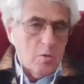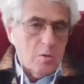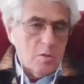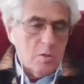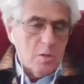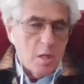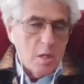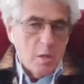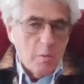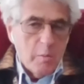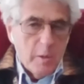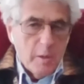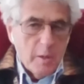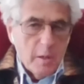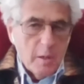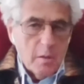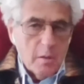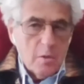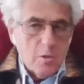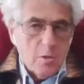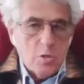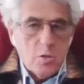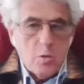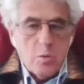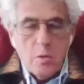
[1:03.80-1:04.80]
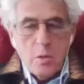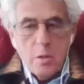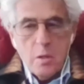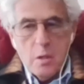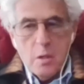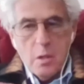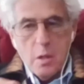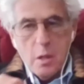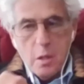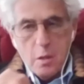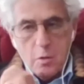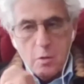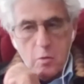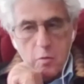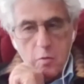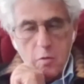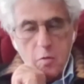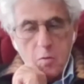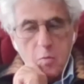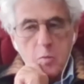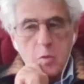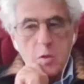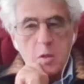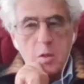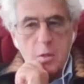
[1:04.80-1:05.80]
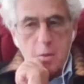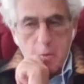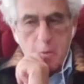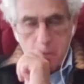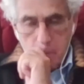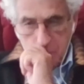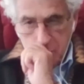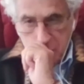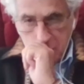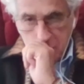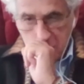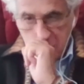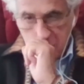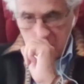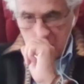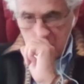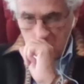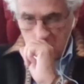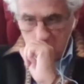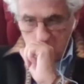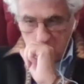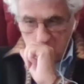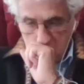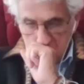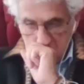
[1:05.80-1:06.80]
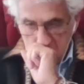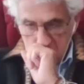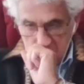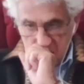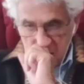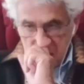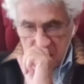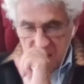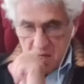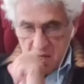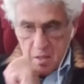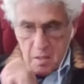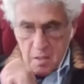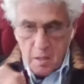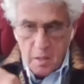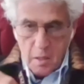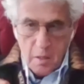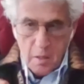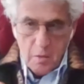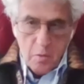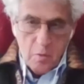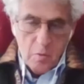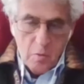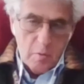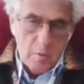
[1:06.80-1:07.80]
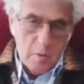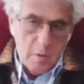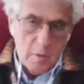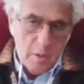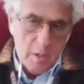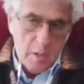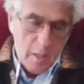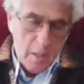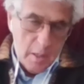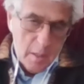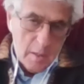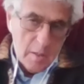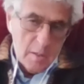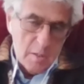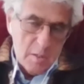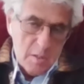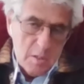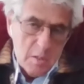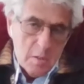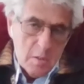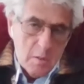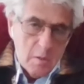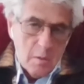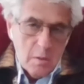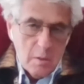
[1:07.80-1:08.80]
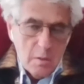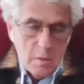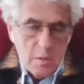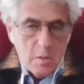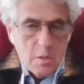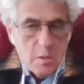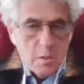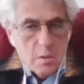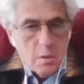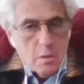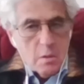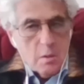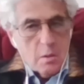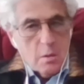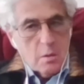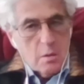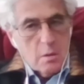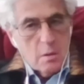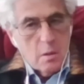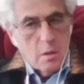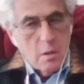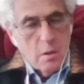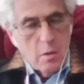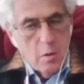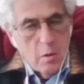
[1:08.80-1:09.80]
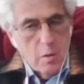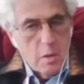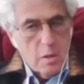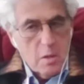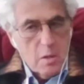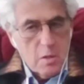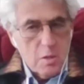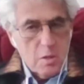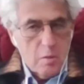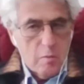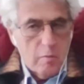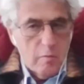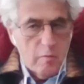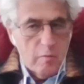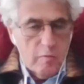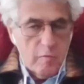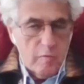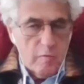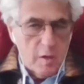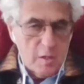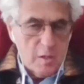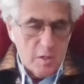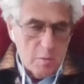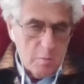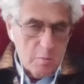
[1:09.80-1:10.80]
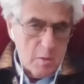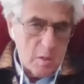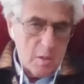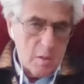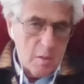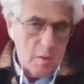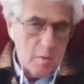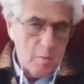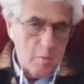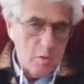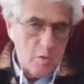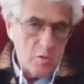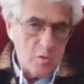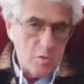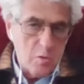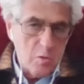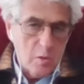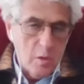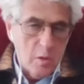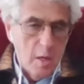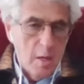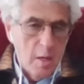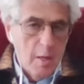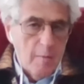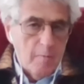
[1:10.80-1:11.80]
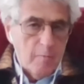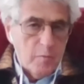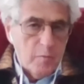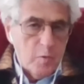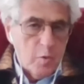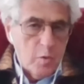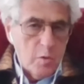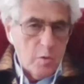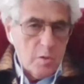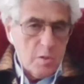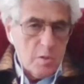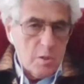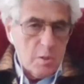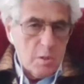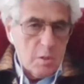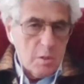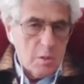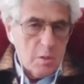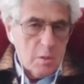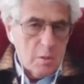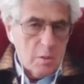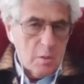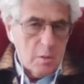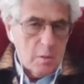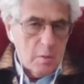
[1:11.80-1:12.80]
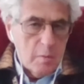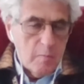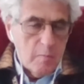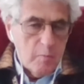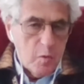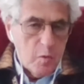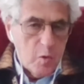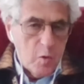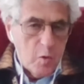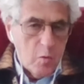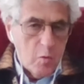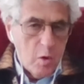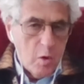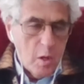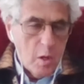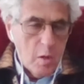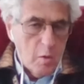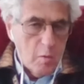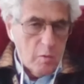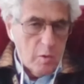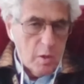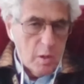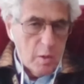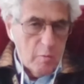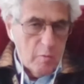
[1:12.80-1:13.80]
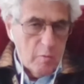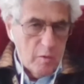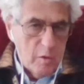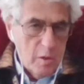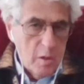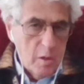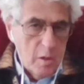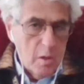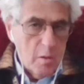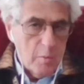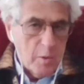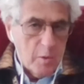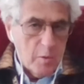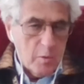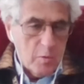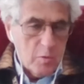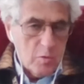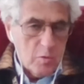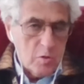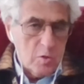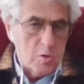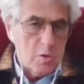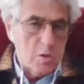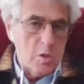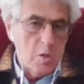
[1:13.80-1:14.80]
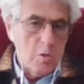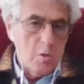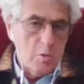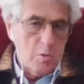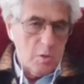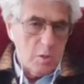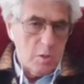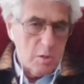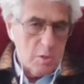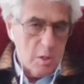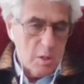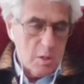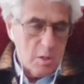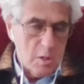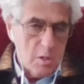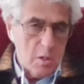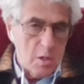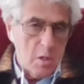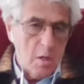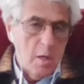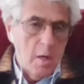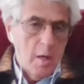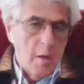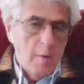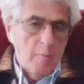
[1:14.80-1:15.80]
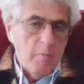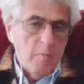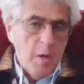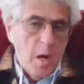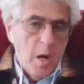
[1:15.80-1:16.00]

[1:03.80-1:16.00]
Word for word: то стало понятно, что они готовят мне такое же, как они готовили, как они сделали с э, Ильей Яшиным, Владимиром Мурзой. То есть э, уголовное обвинение по какой-то уже серьезной статье.